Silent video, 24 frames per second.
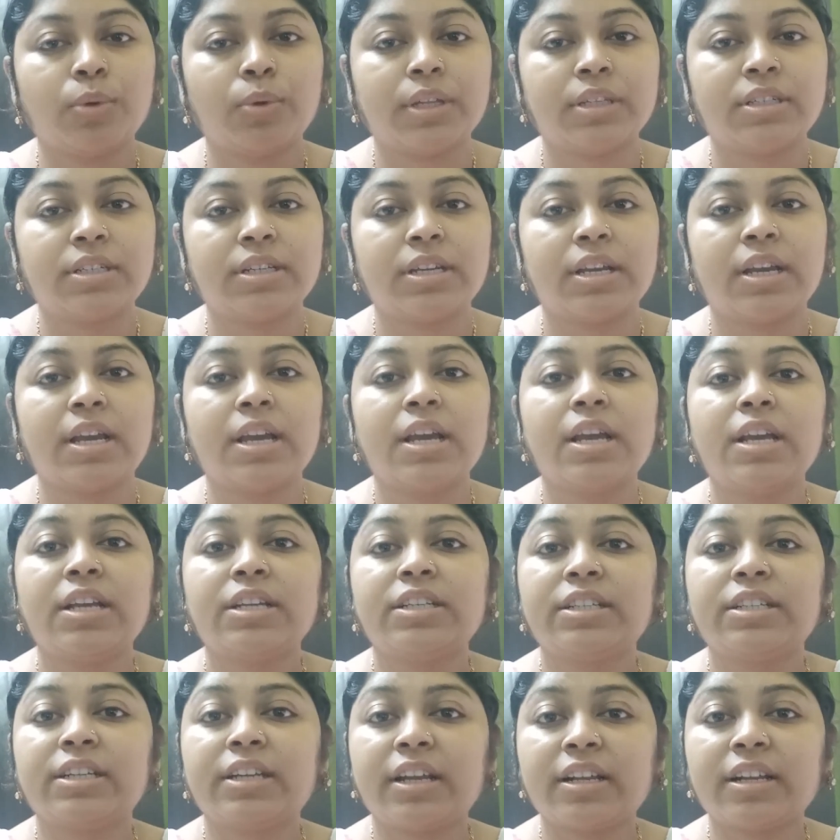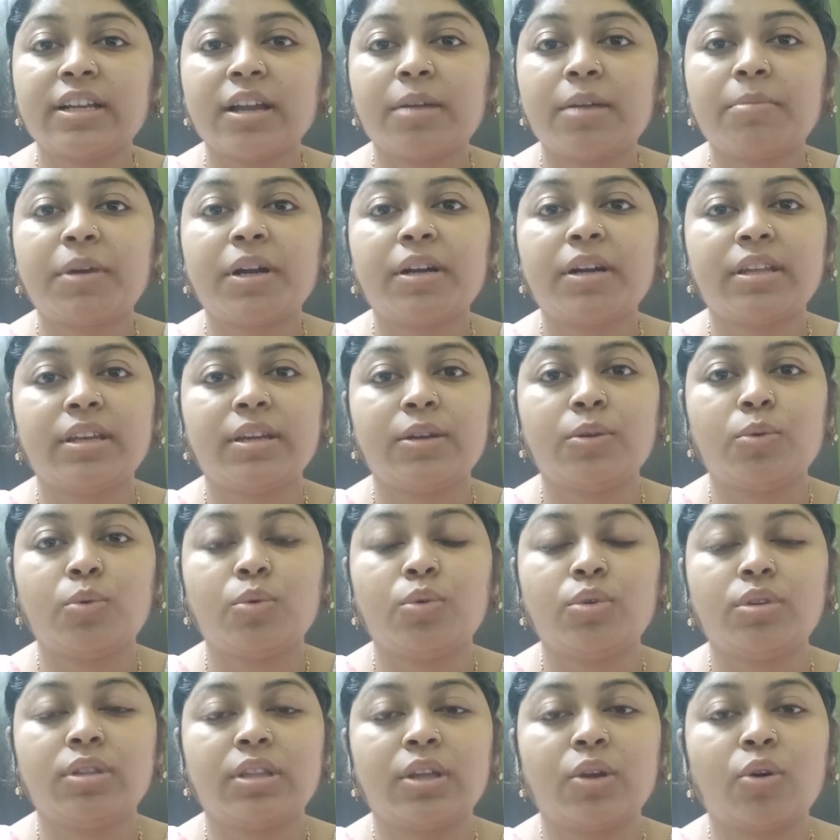রয়েছে সেটাকে আমরা ঠিক
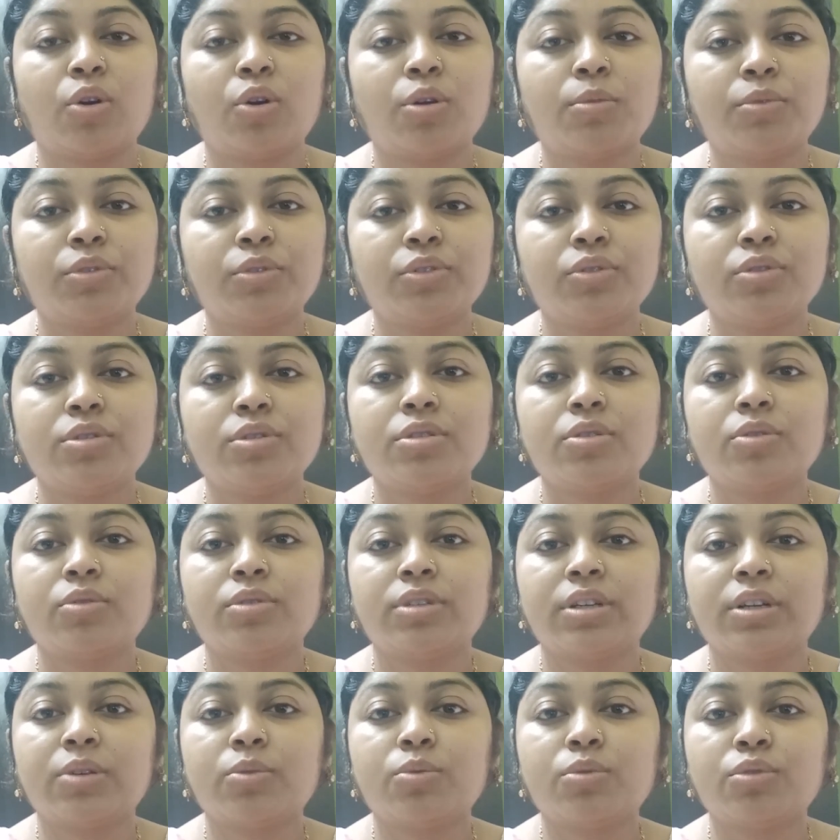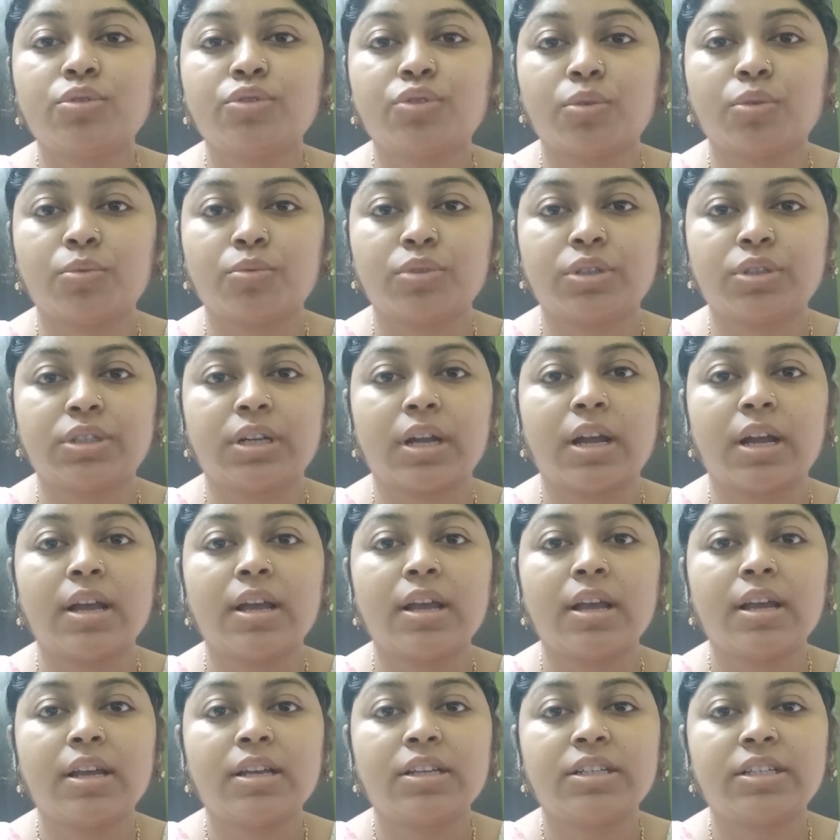করতে হরমোনজনিত যে কোনো সমস্যা
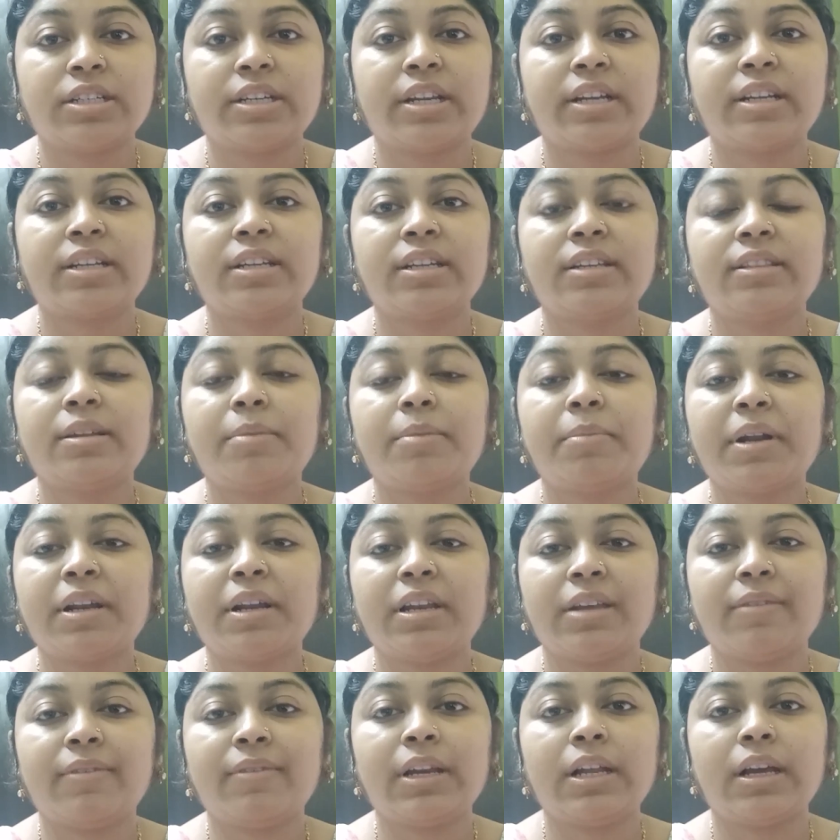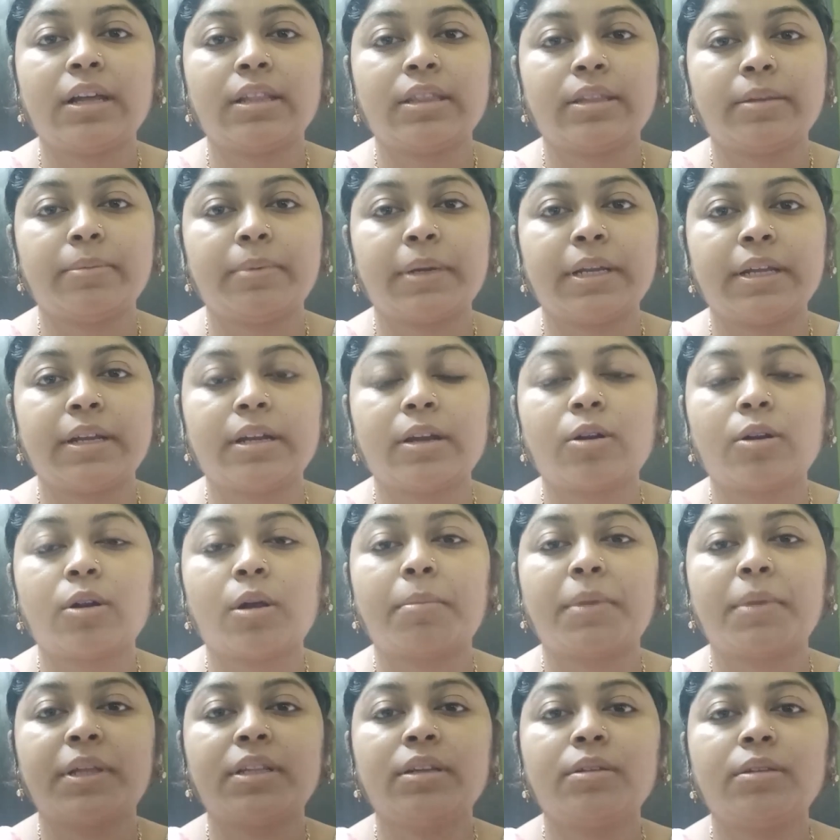সেটাকে যাতে আমরা লেভেলে আনতে পারি কারণ
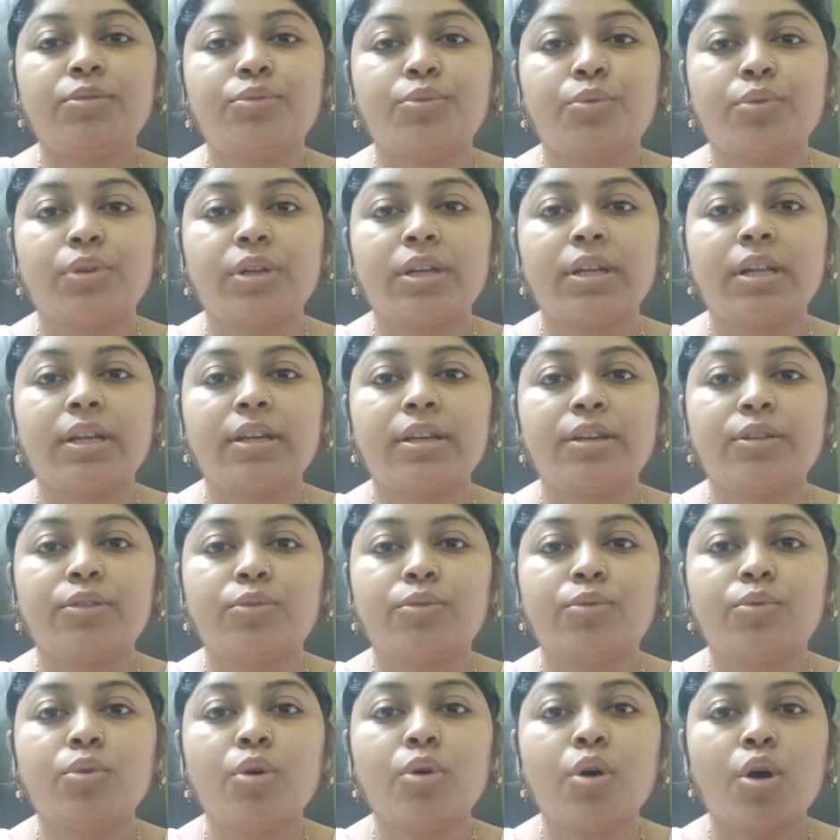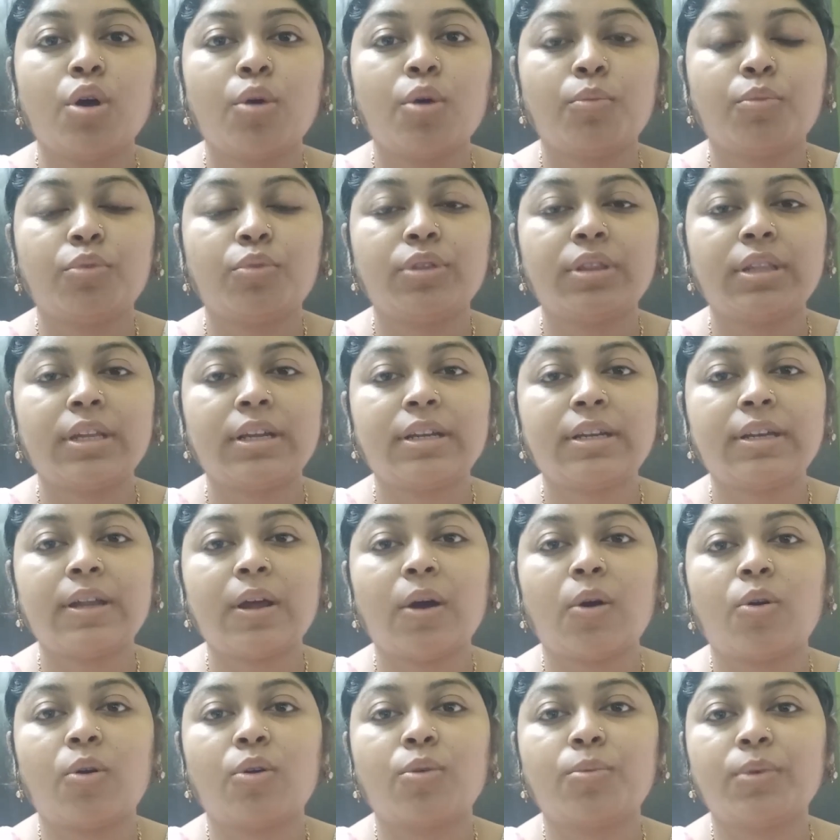আমাদের শরীরে কিন্তু প্রত্যেকটা
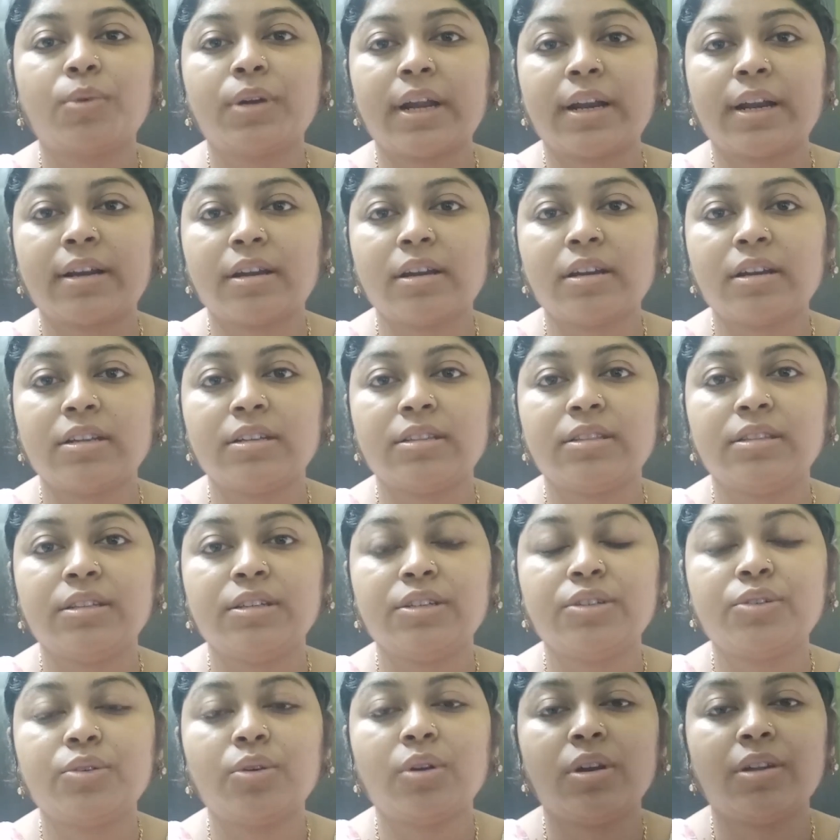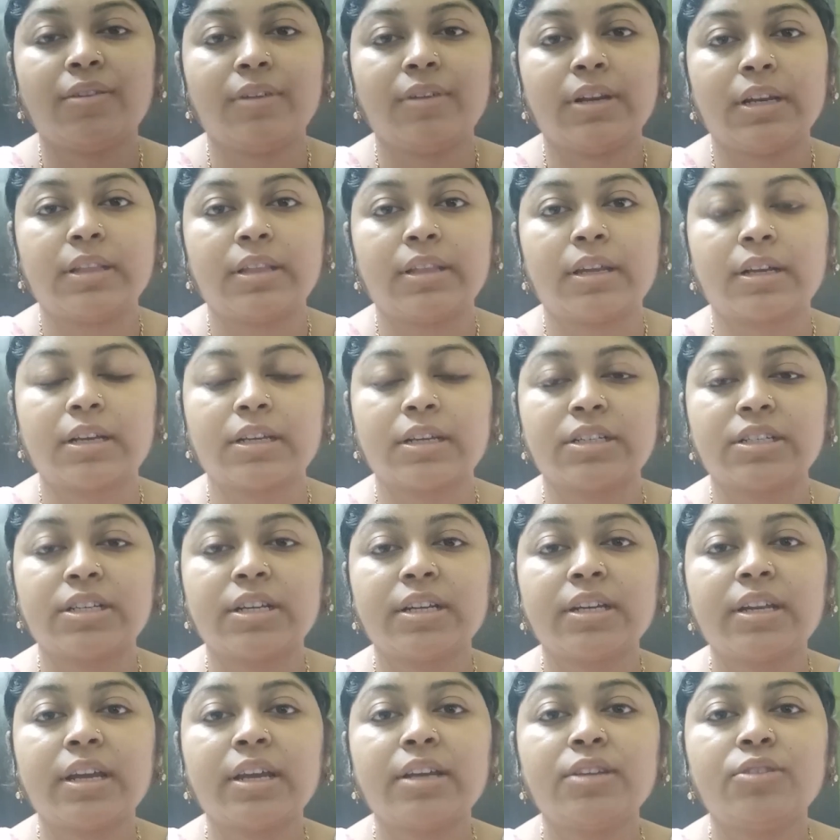হরমোন একটা নির্দিষ্ট লেভেলে থাকে
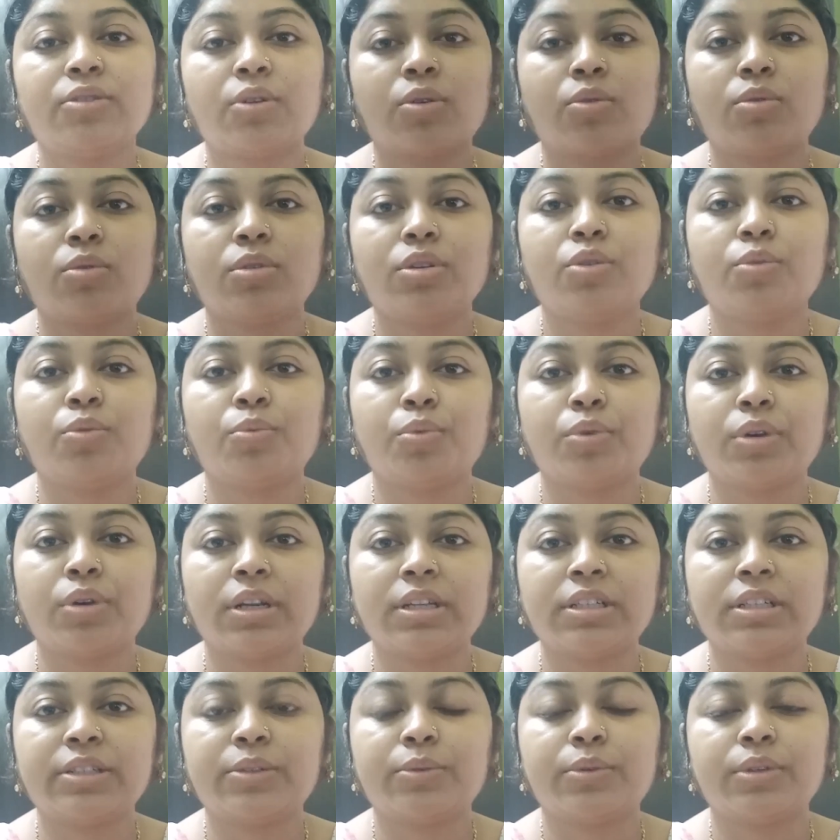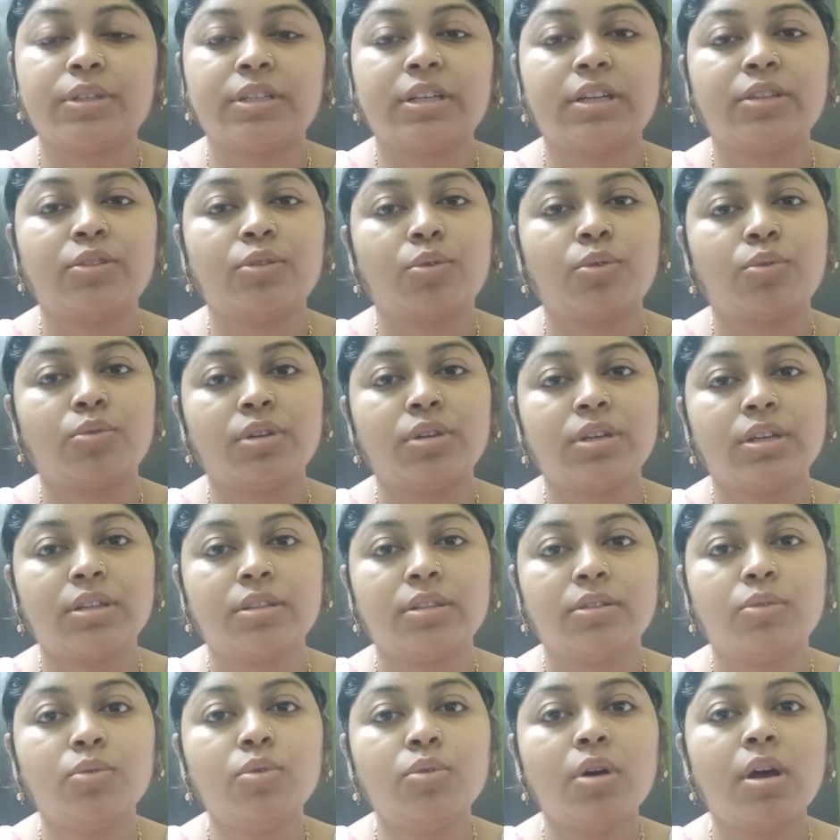সেটাই এটাই যখনই উপর নিচে হয়ে যায় তখনই
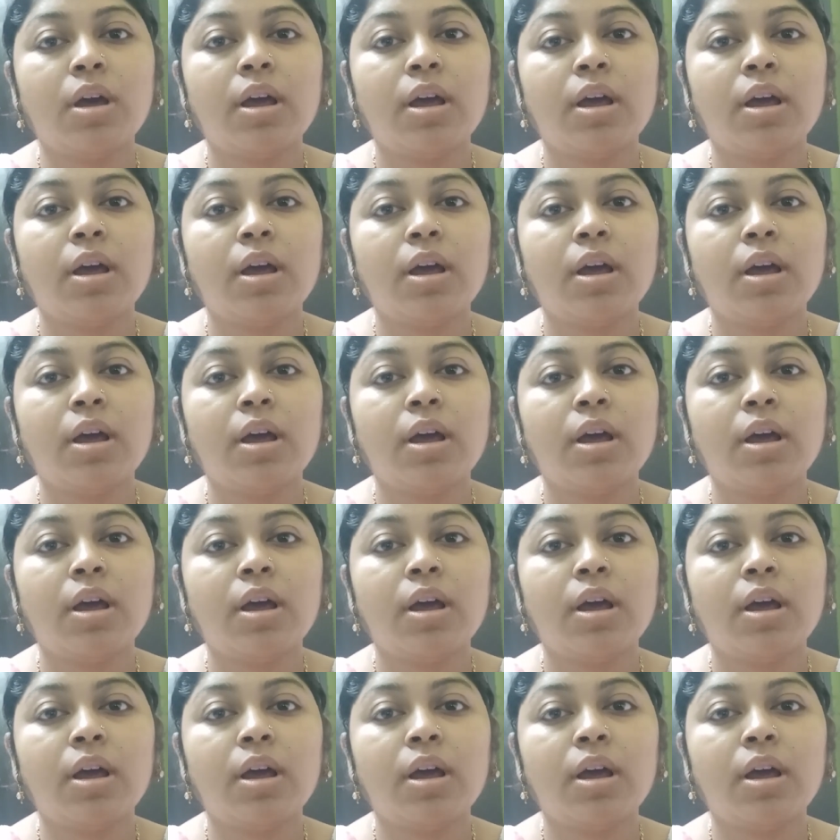কিন্তু